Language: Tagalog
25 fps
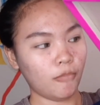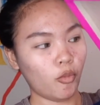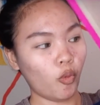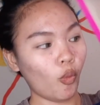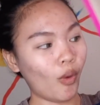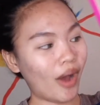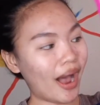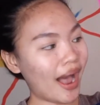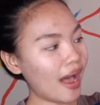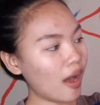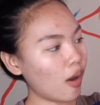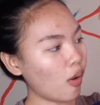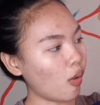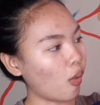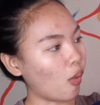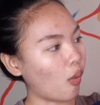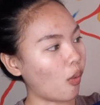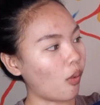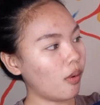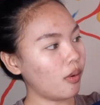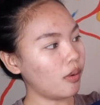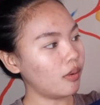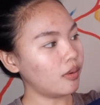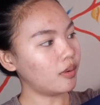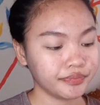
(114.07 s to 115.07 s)

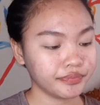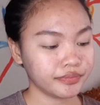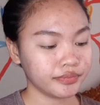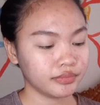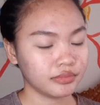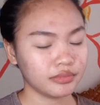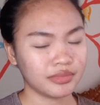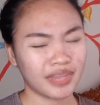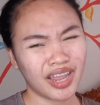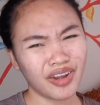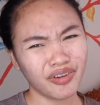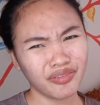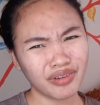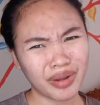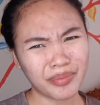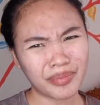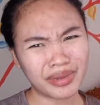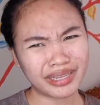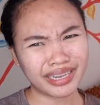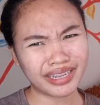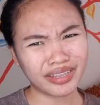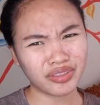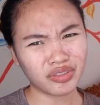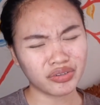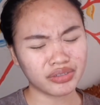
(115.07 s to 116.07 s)
Wow! Anong
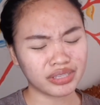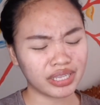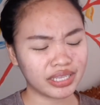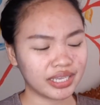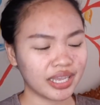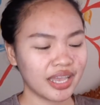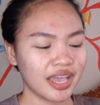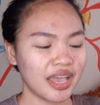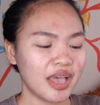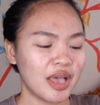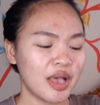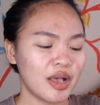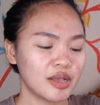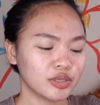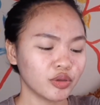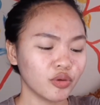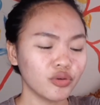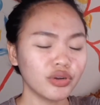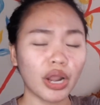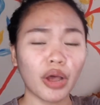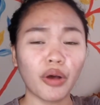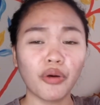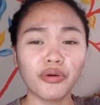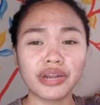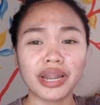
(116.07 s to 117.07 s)
naman nito? So,
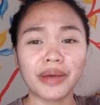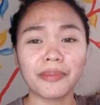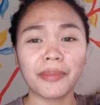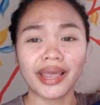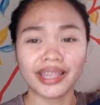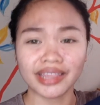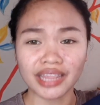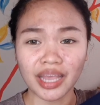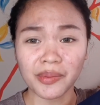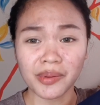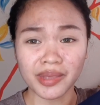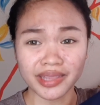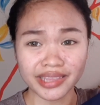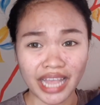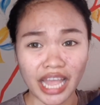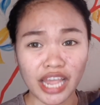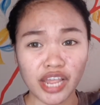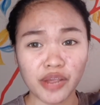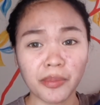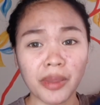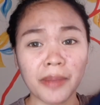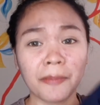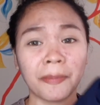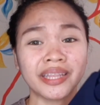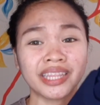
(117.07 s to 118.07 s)
una-una, may damit
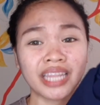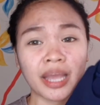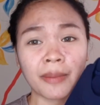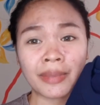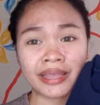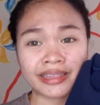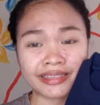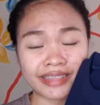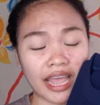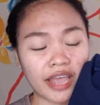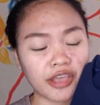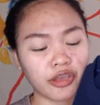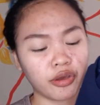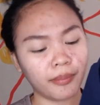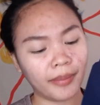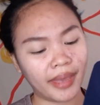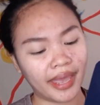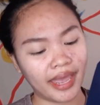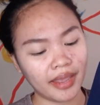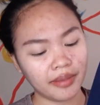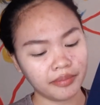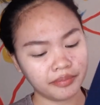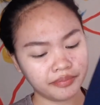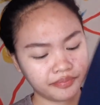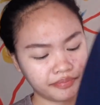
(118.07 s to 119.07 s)
tayo. May padamit tayo,
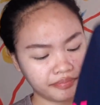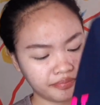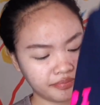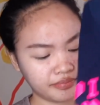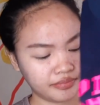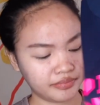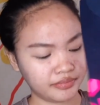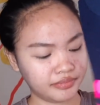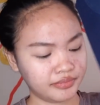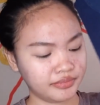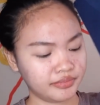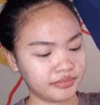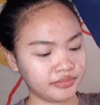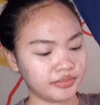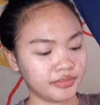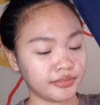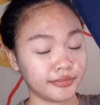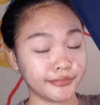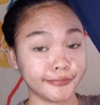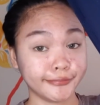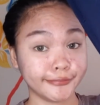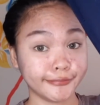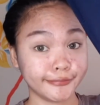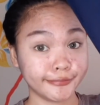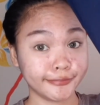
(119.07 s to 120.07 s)
be.
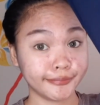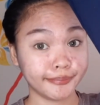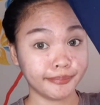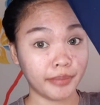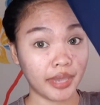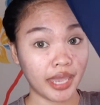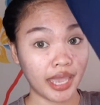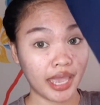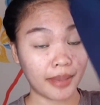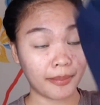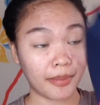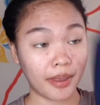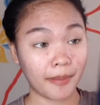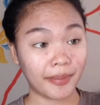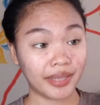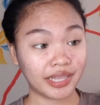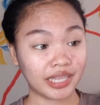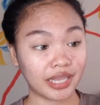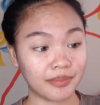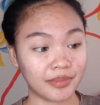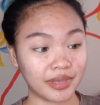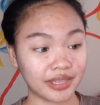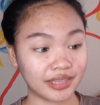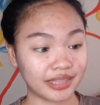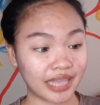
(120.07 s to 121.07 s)
Be, may
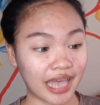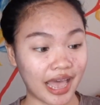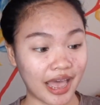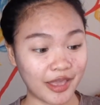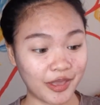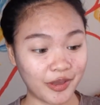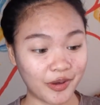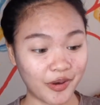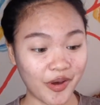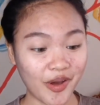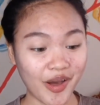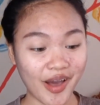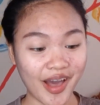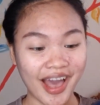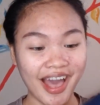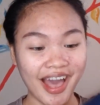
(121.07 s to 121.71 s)
padamit tayo.